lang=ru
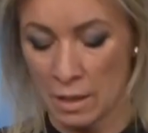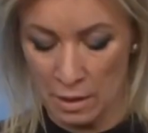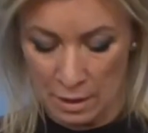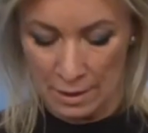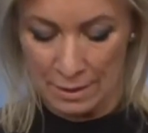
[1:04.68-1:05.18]

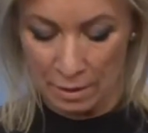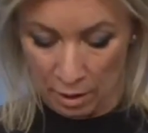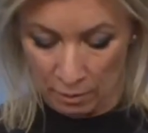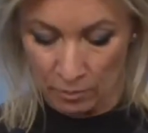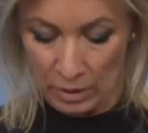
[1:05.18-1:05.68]
и
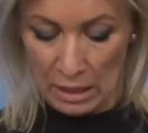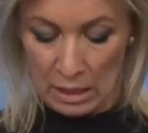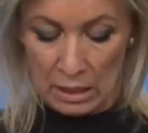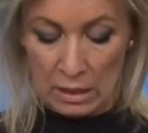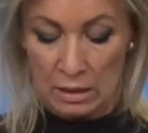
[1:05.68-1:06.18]
Иран.
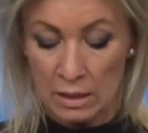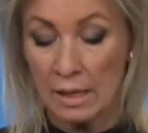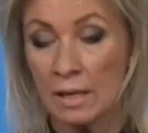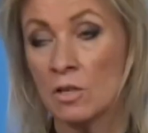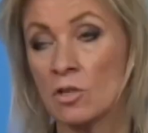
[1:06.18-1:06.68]
И,
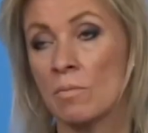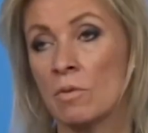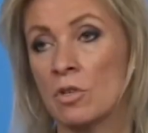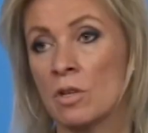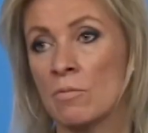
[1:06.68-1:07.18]
конечно,
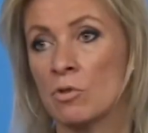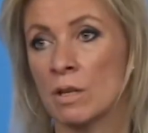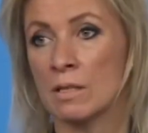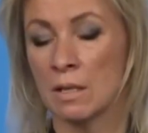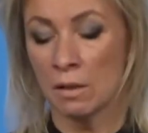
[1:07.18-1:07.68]
мы считаем,
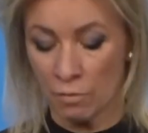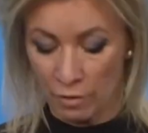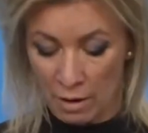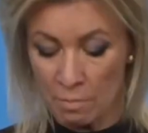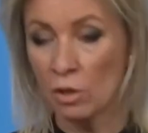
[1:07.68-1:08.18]
что настало
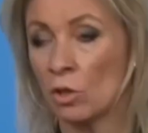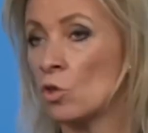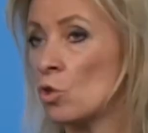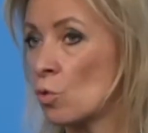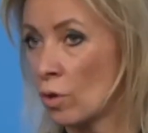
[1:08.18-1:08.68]
время, и
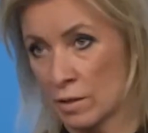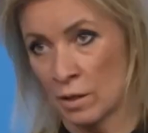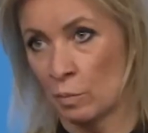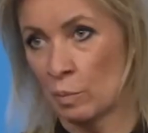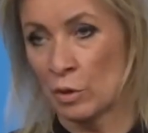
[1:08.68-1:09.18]
еще
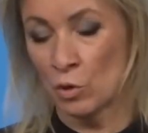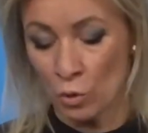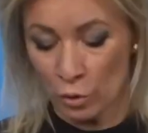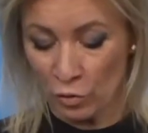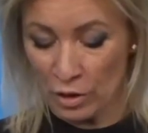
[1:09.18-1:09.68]
раз это
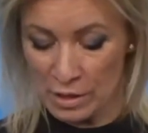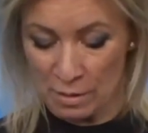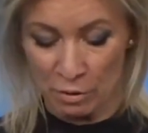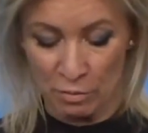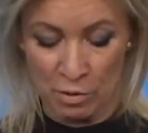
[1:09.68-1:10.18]
подчеркиваю,
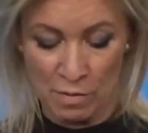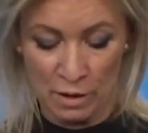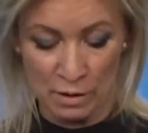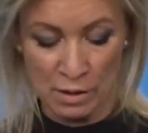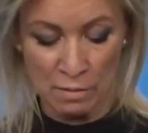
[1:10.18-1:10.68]
хотя об этом
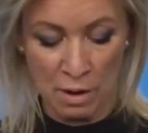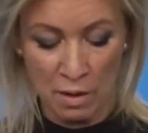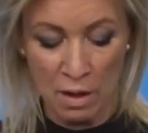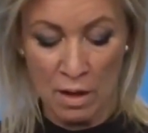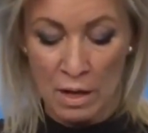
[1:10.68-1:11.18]
говорилось
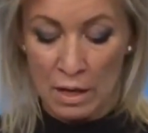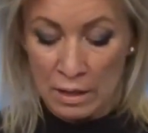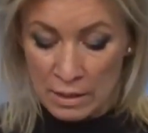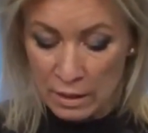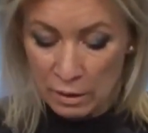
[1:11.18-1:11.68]
немало,
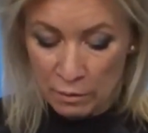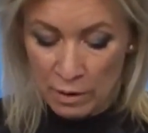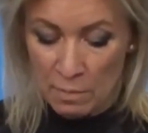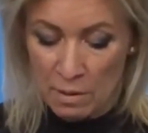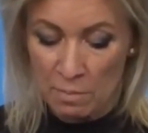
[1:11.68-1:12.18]
настало
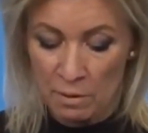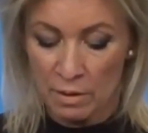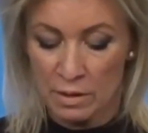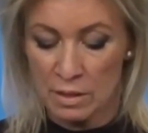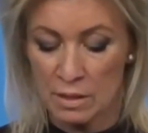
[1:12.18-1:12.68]
время
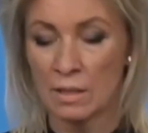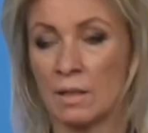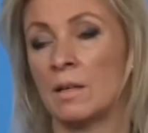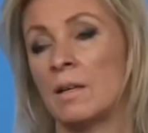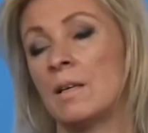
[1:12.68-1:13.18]
переводить
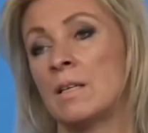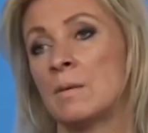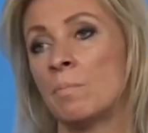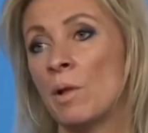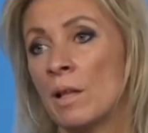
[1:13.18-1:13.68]
а,
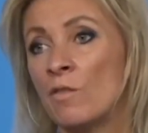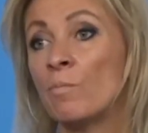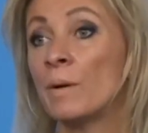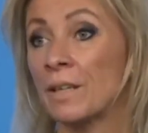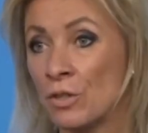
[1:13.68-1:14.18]
эти планы
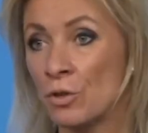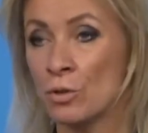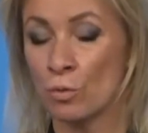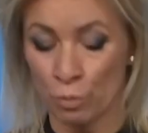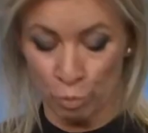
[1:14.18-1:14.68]
в
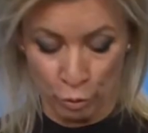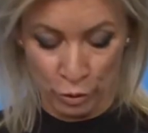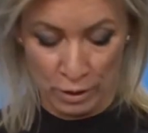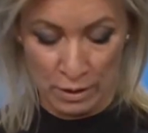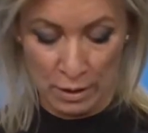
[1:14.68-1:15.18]
практическую
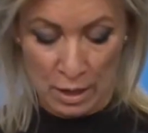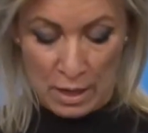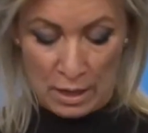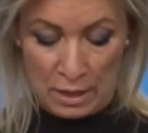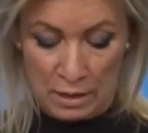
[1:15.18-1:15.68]
плоскость.
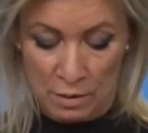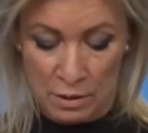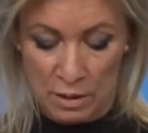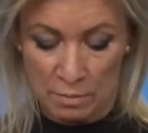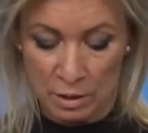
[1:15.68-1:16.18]

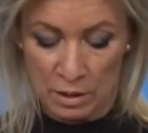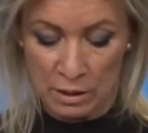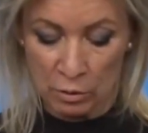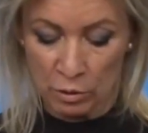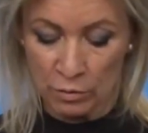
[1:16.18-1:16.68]
Развитие
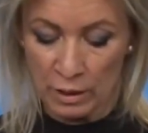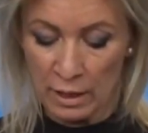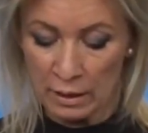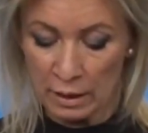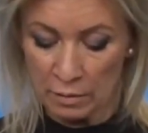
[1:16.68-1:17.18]
многостороннего
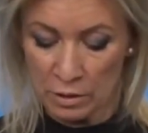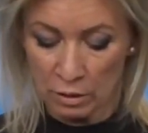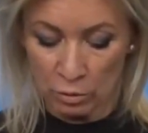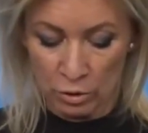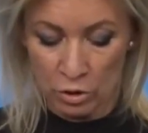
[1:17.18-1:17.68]
регионального
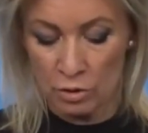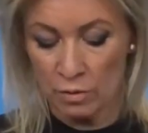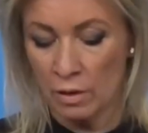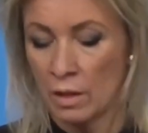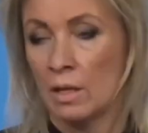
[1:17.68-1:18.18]

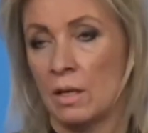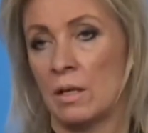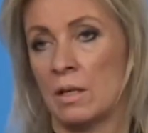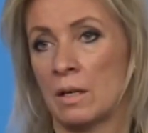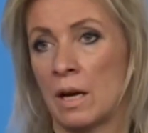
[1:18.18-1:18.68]
сотрудничества
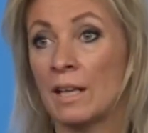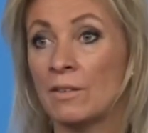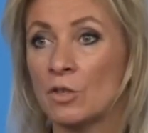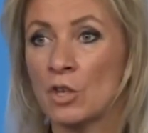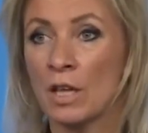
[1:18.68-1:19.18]
а,
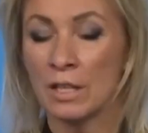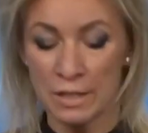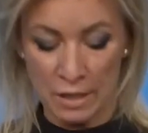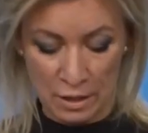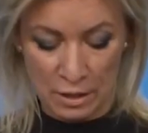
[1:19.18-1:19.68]
отвечает
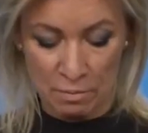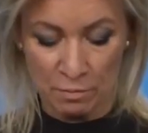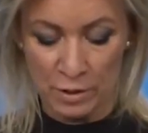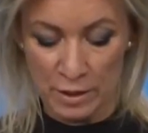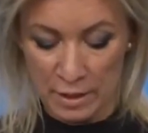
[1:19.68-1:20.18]

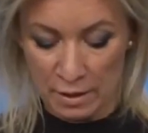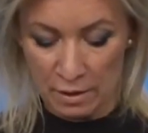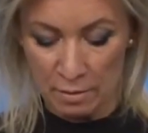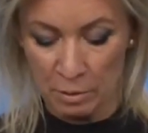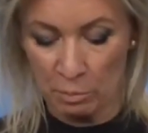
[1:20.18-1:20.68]
интересам
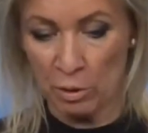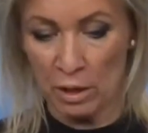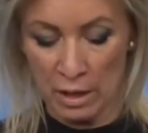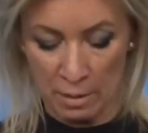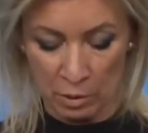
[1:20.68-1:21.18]
всех
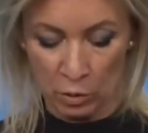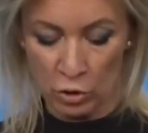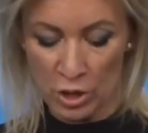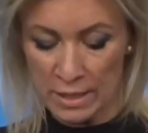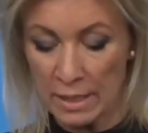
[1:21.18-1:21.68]
предполагаемых
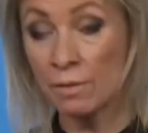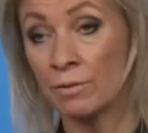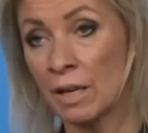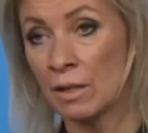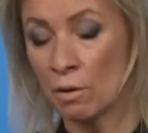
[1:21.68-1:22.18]

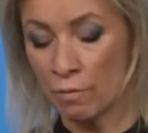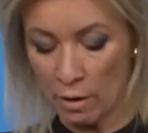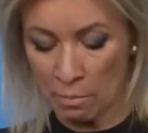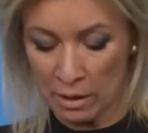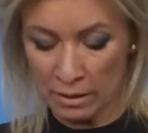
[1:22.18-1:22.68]
участников данного
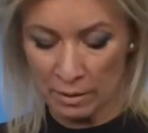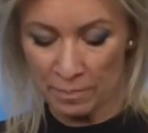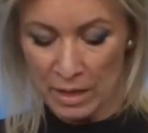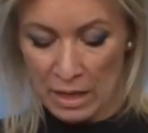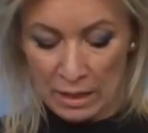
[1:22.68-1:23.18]

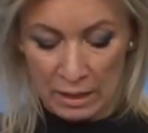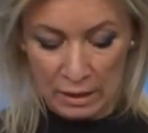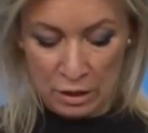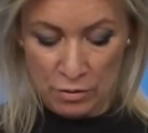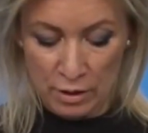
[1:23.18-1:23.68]
формата. На
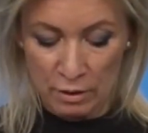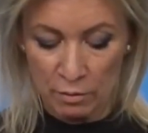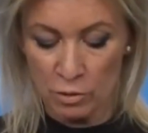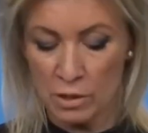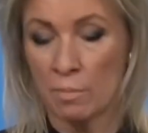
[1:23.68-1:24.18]
наш взгляд,
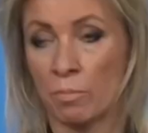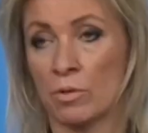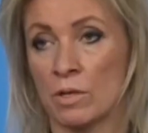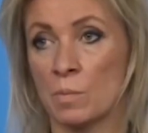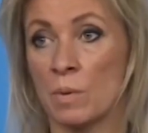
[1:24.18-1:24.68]
его
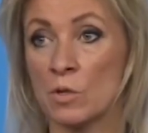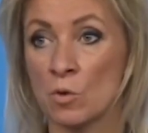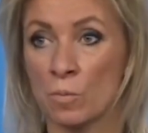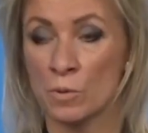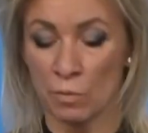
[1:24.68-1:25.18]
запуск
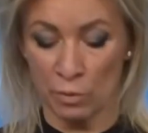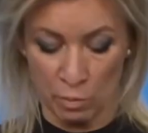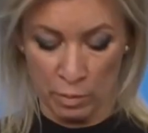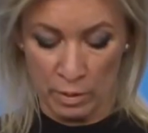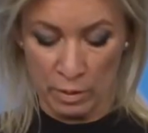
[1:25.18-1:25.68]

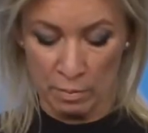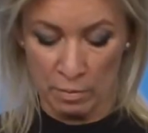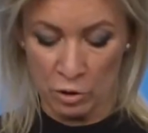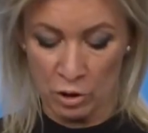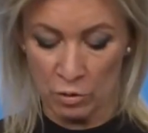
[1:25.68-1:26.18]
способствовал бы
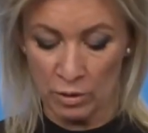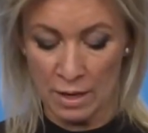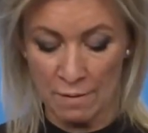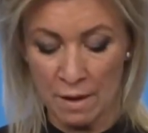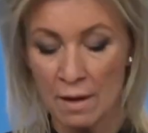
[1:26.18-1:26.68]
повышению
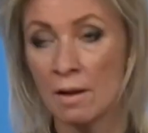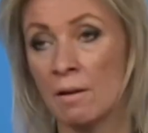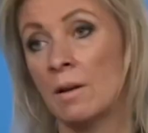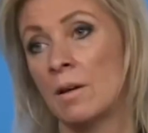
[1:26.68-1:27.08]
доверия